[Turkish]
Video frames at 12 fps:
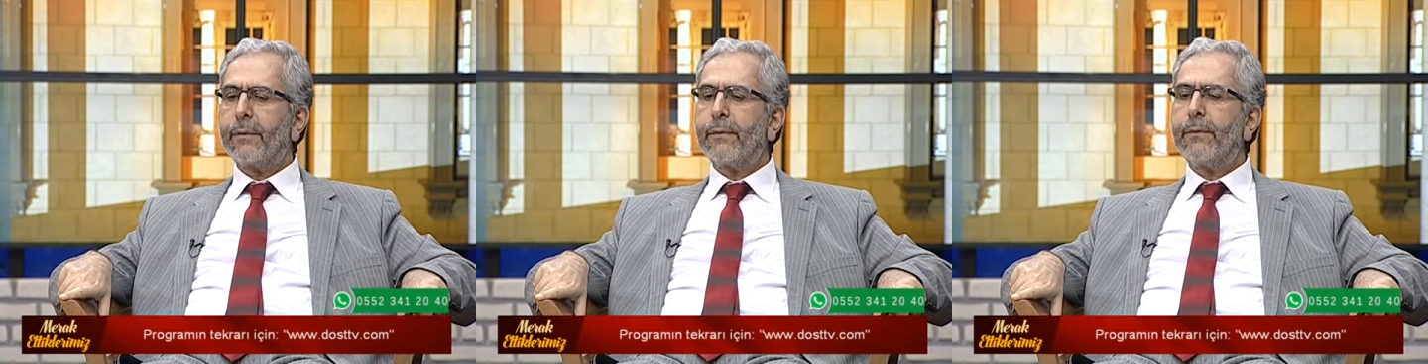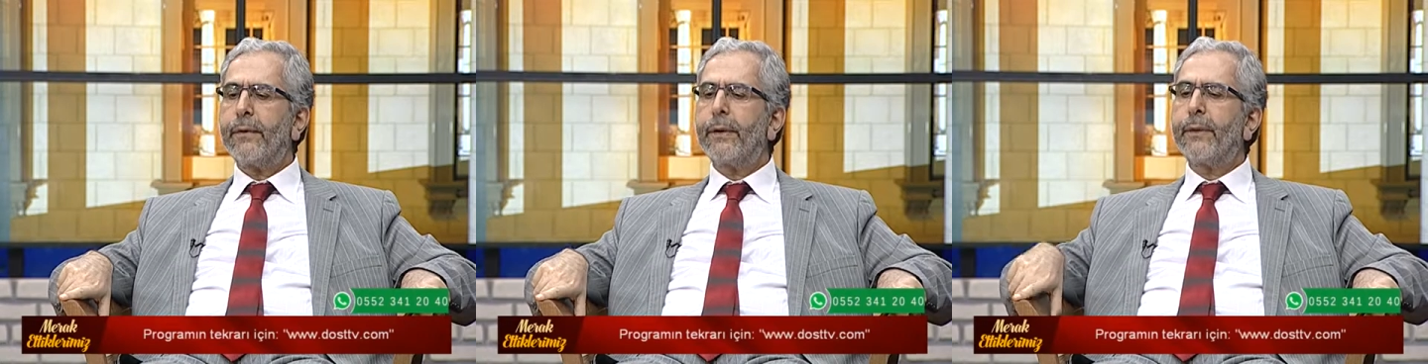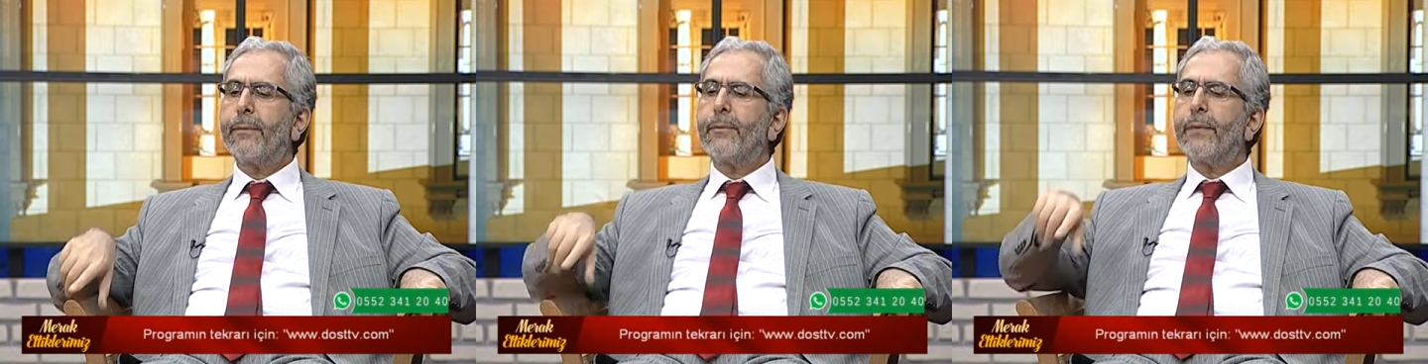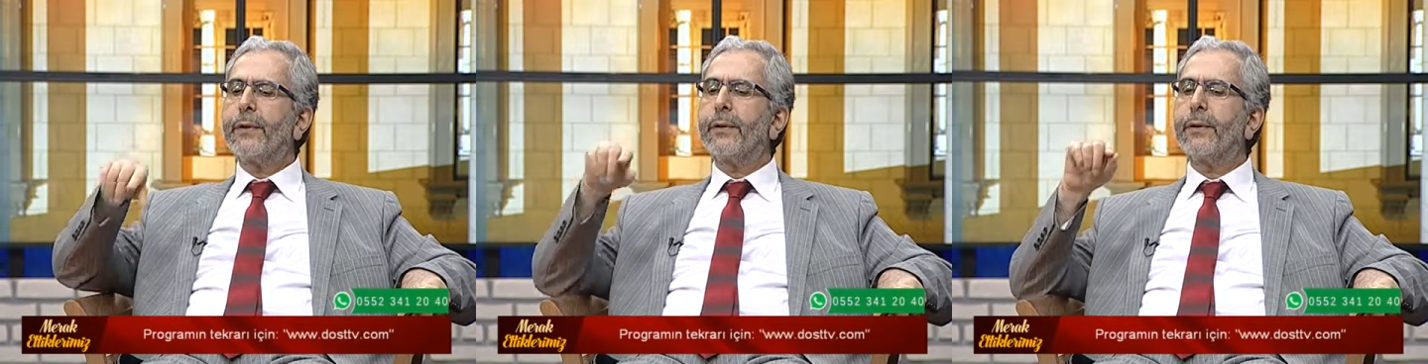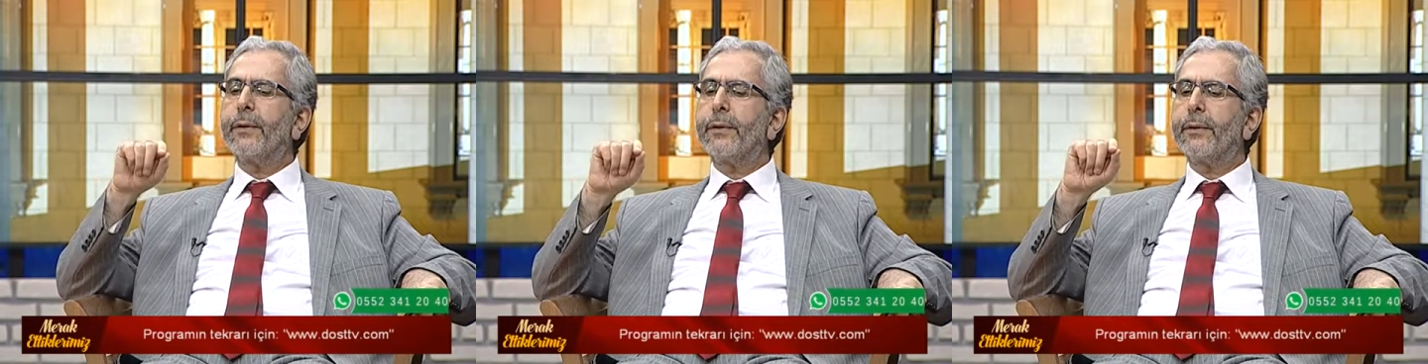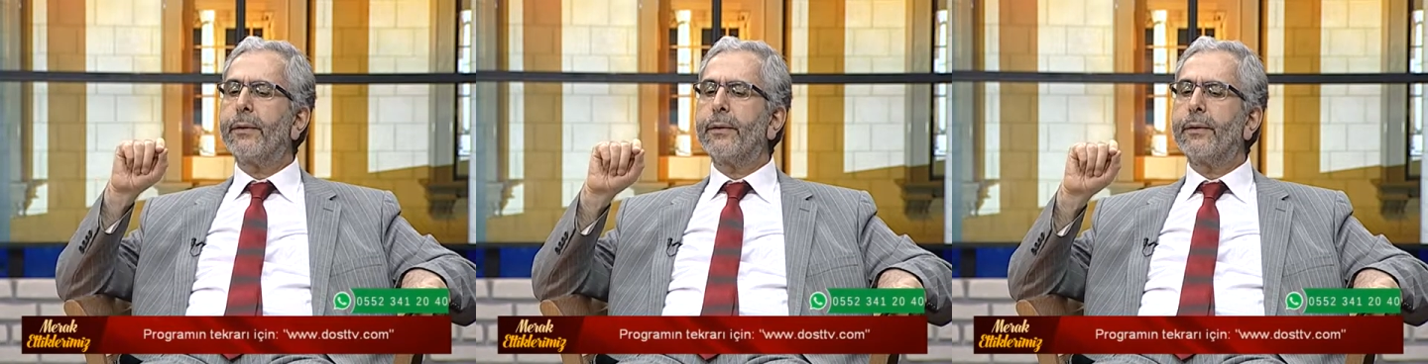Ve e,
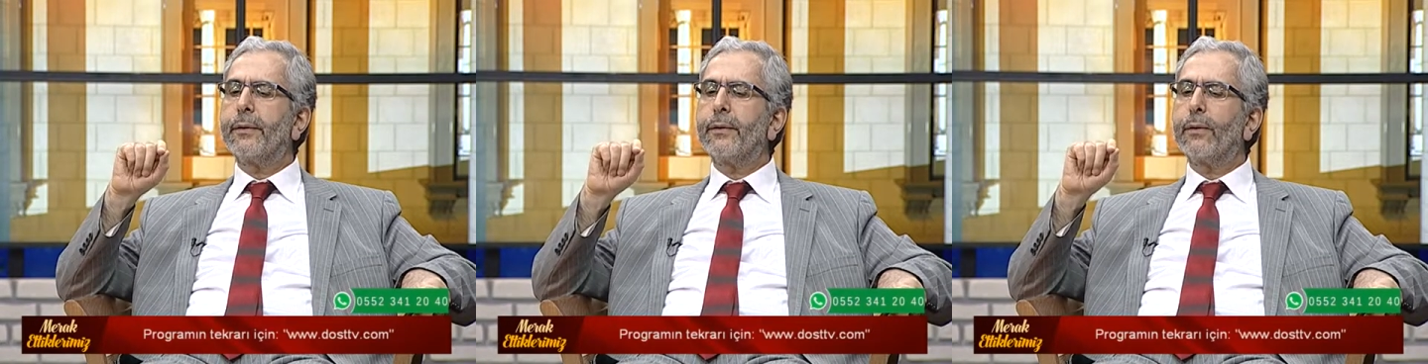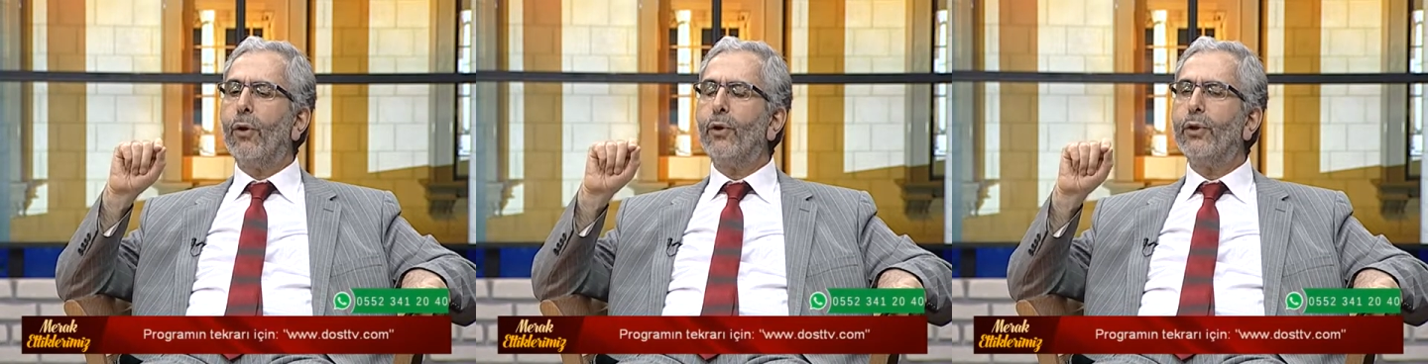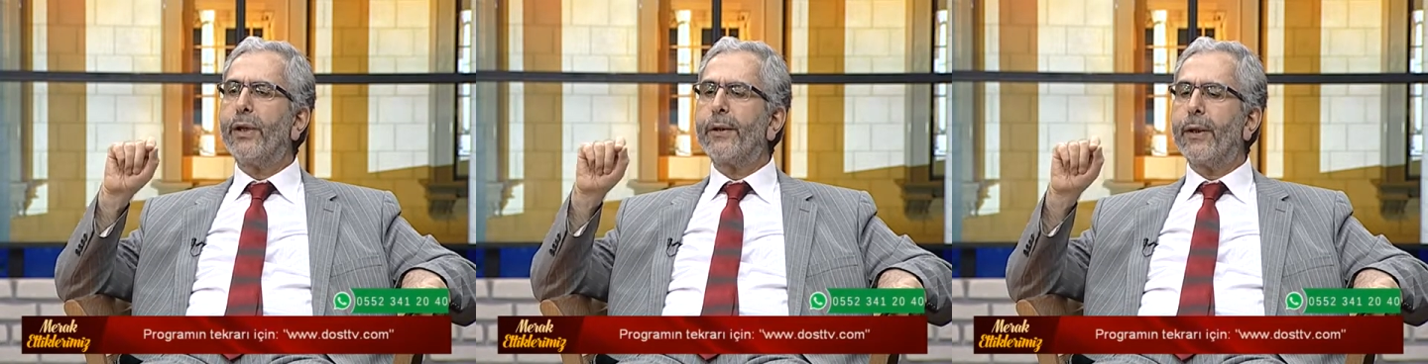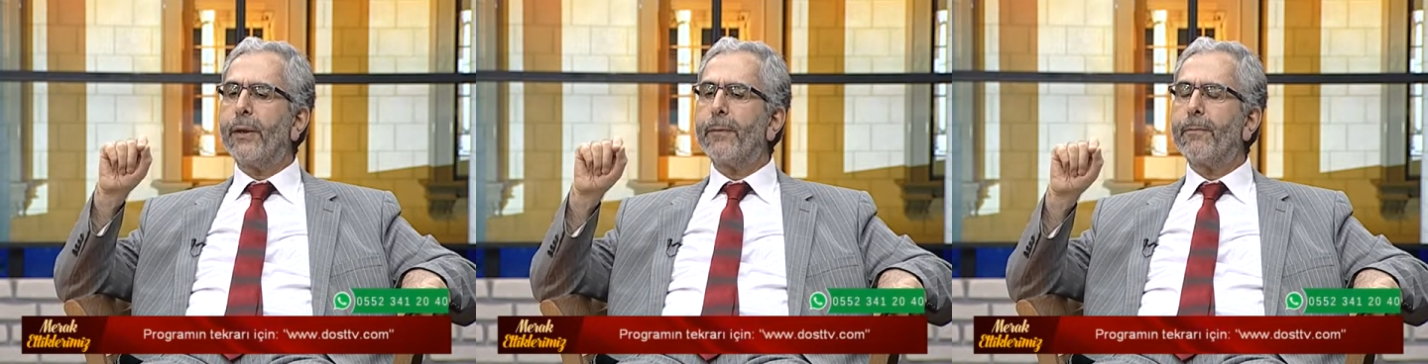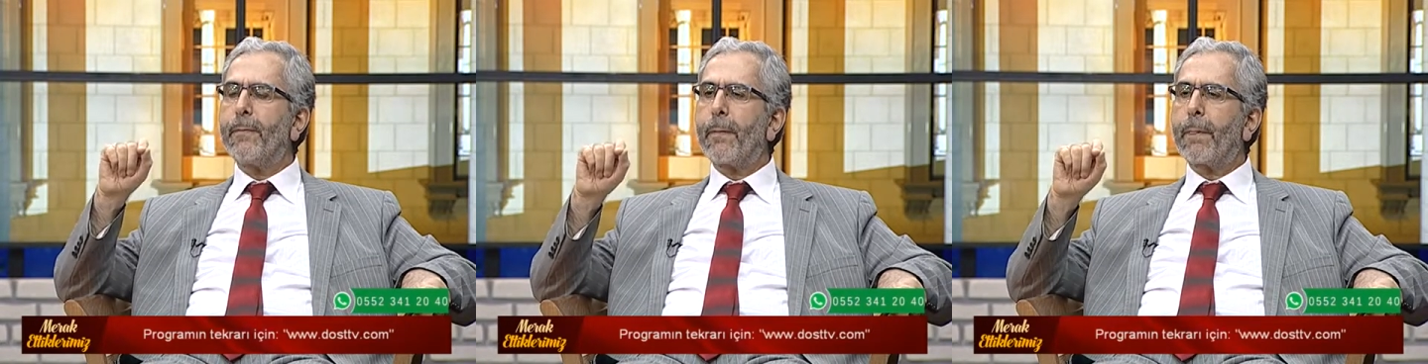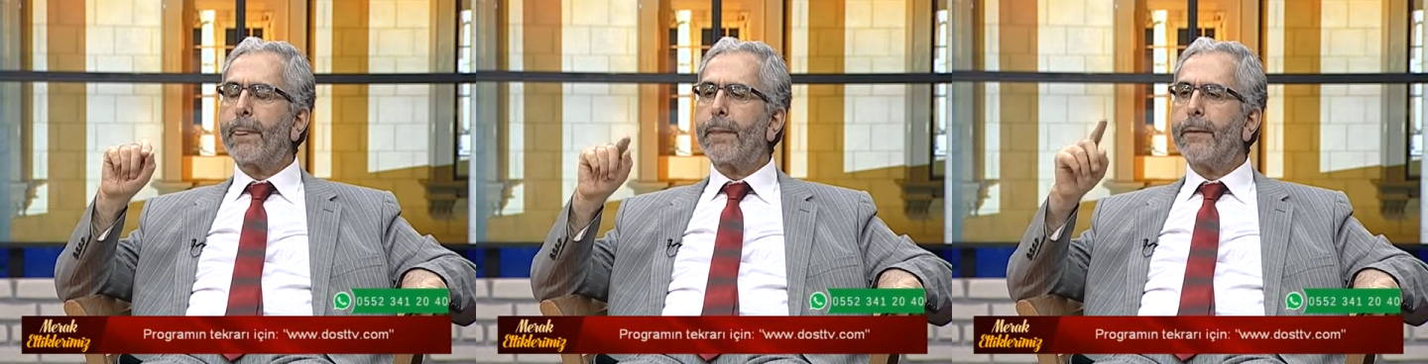onlara
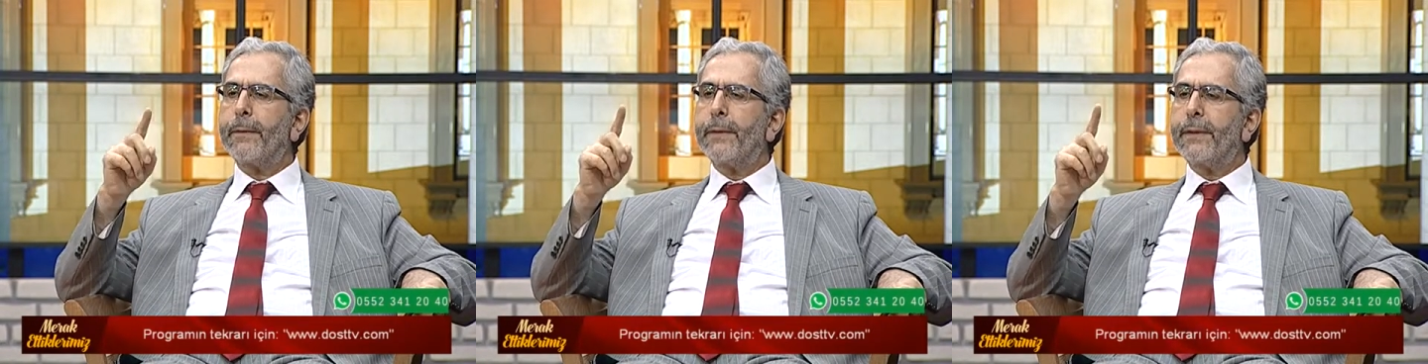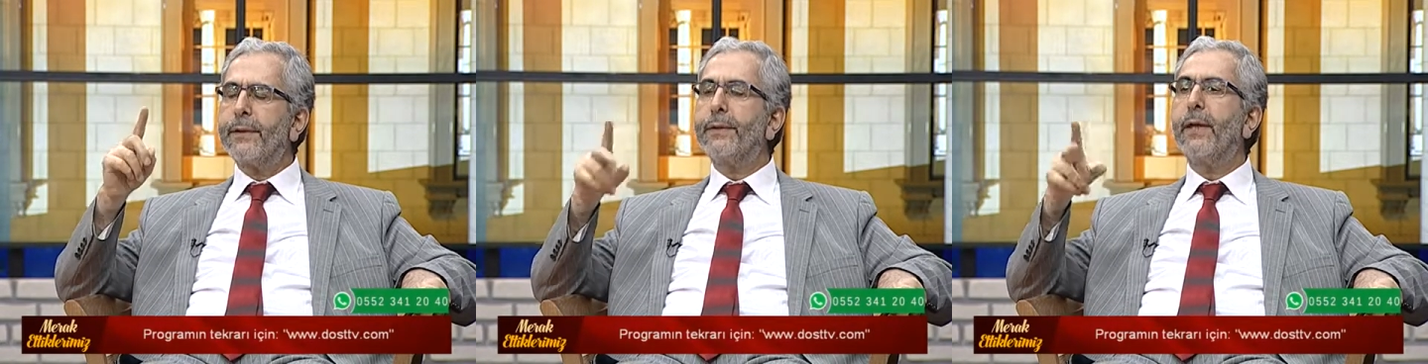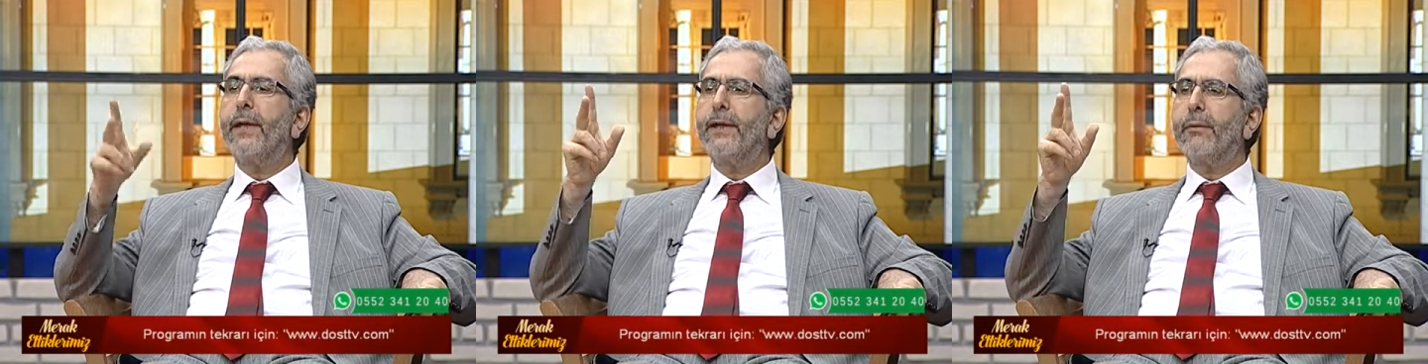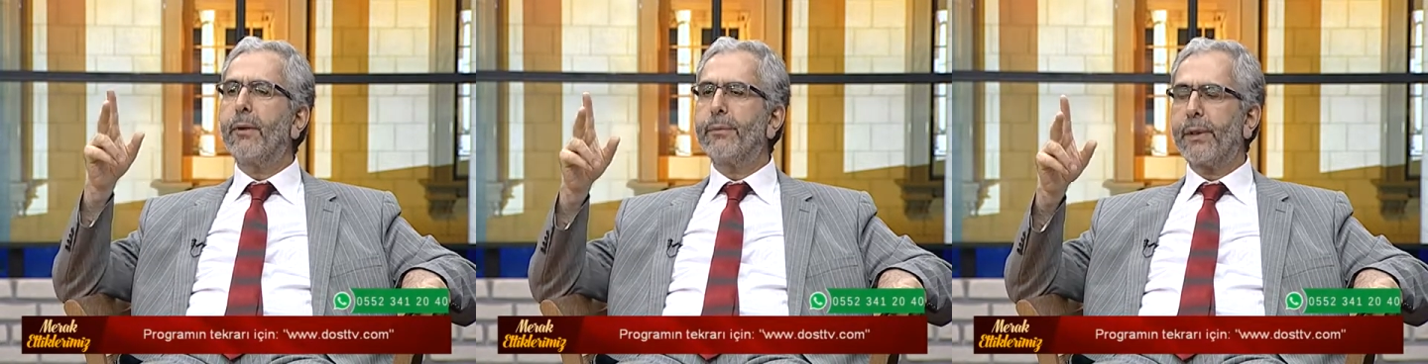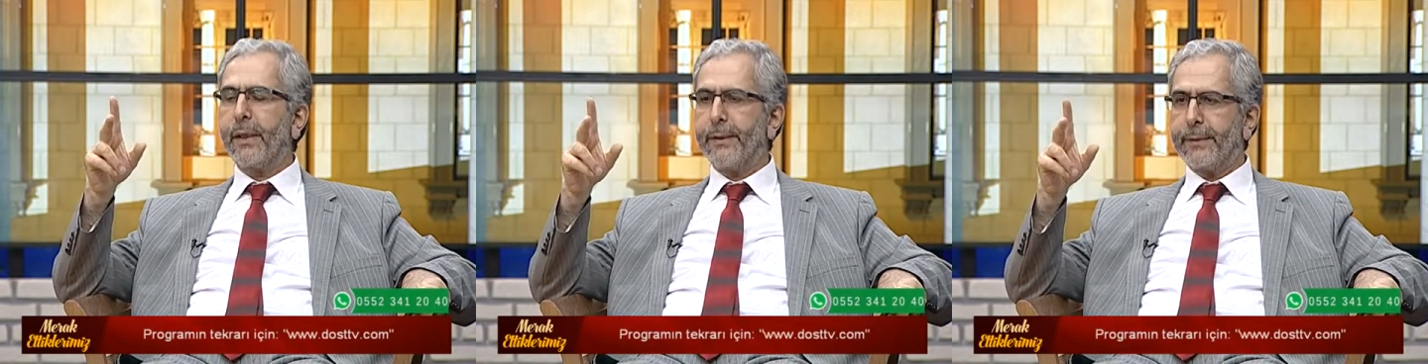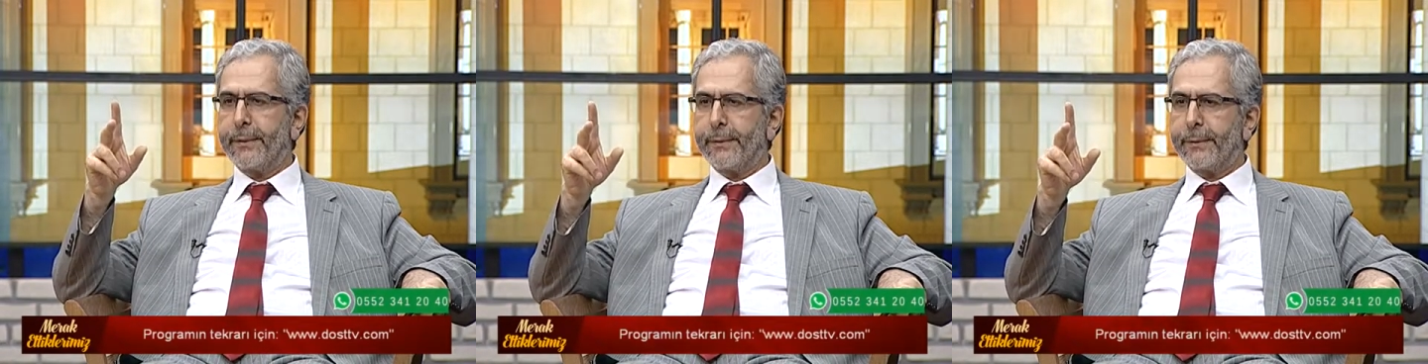iki tane imam
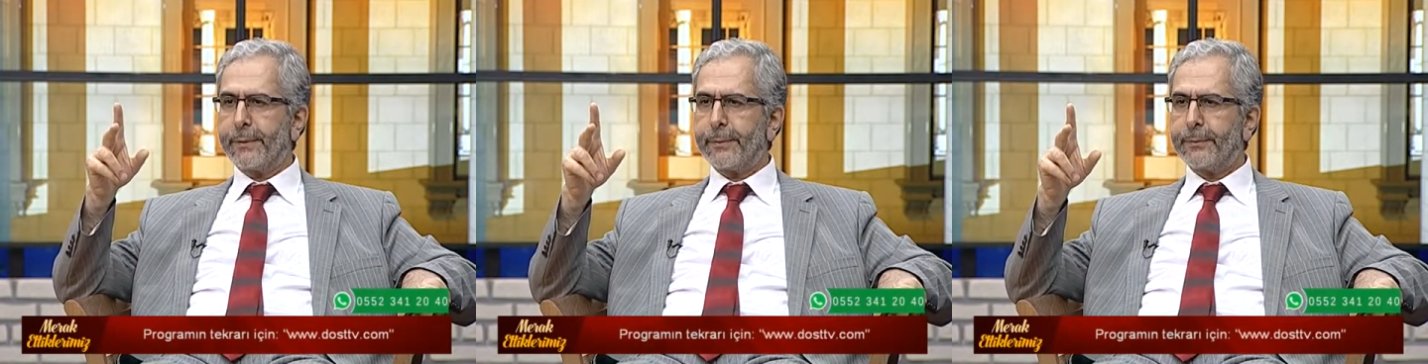tayin etti.